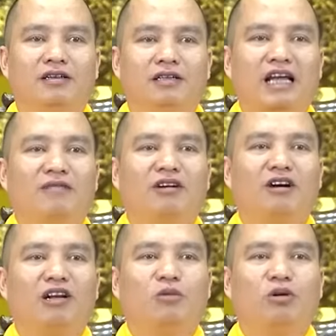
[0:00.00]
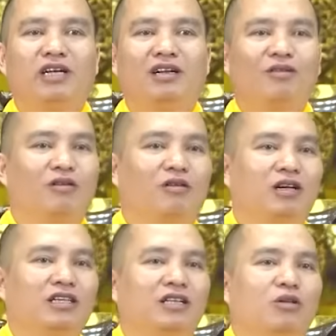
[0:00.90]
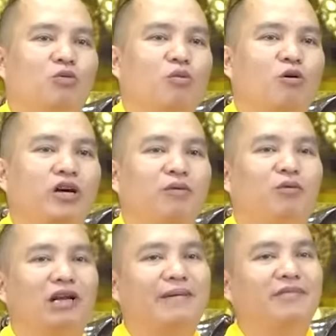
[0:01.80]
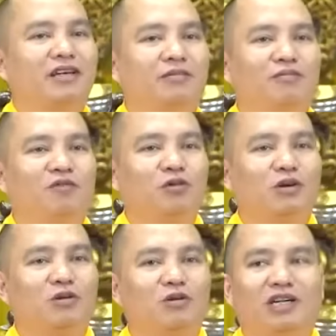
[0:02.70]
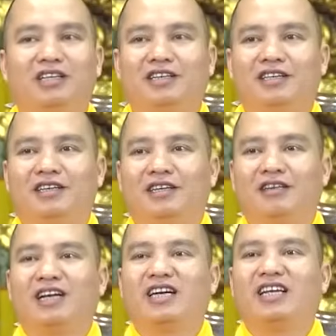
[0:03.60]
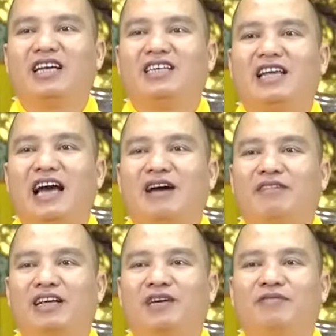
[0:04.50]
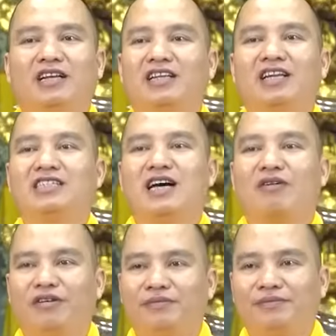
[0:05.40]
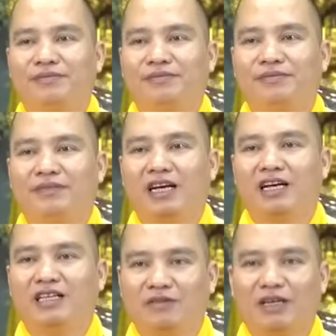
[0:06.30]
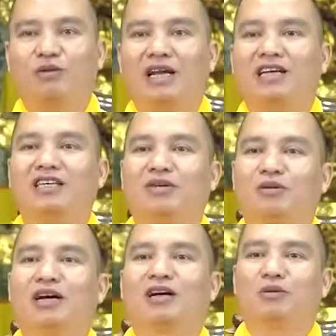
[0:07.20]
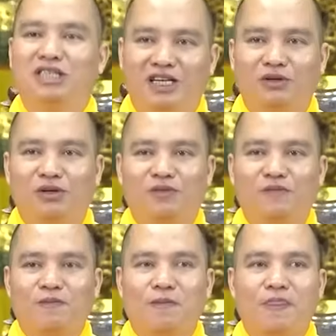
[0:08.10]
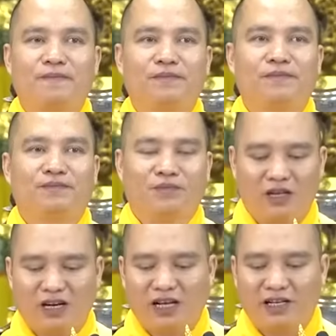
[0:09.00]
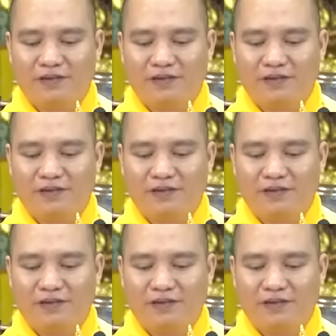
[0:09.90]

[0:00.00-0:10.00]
thay vào đó là 4 tiếng đồng hồ tụng bộ kinh 45 tiếng phút đồng hồ hơn. Đó là kinh A Di Đà và niệm Phật, thế là xong. Đó, như vậy cũng là cầu siêu. Cho nên